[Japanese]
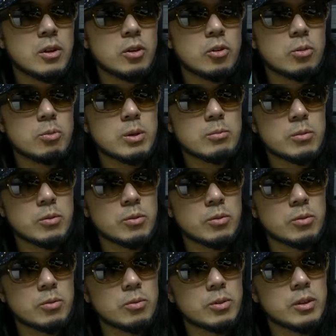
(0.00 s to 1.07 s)
4番目の
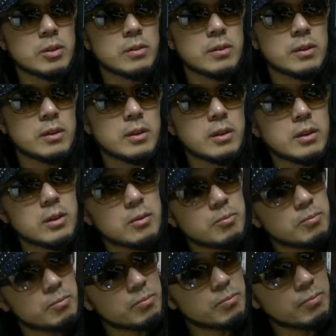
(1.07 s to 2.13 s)
ソフトなんですかね。
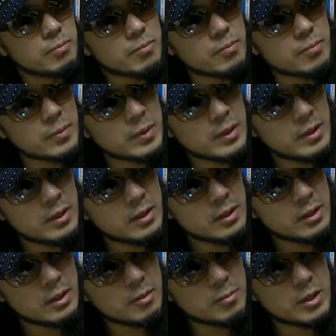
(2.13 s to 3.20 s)

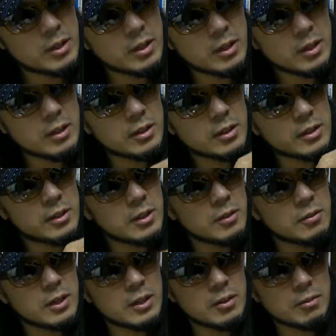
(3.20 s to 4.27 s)
うん。で、まあ、絵柄的
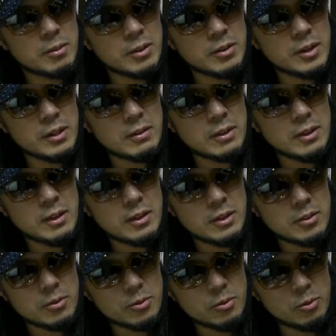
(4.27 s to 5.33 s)
には、まあ、下はなん
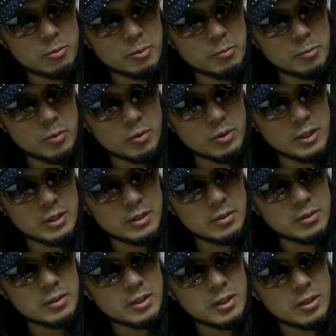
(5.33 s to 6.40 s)
かちょっと帯っぽくなっ
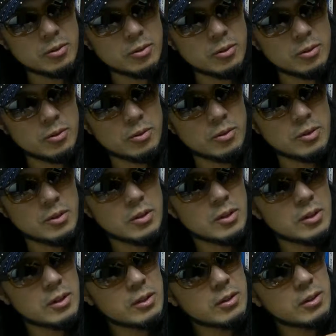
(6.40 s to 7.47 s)
てるんだけど、
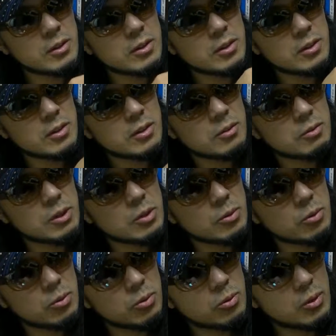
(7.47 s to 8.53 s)
上
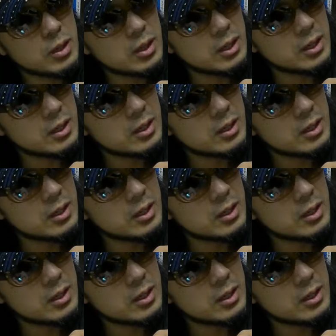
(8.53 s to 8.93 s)
の方は、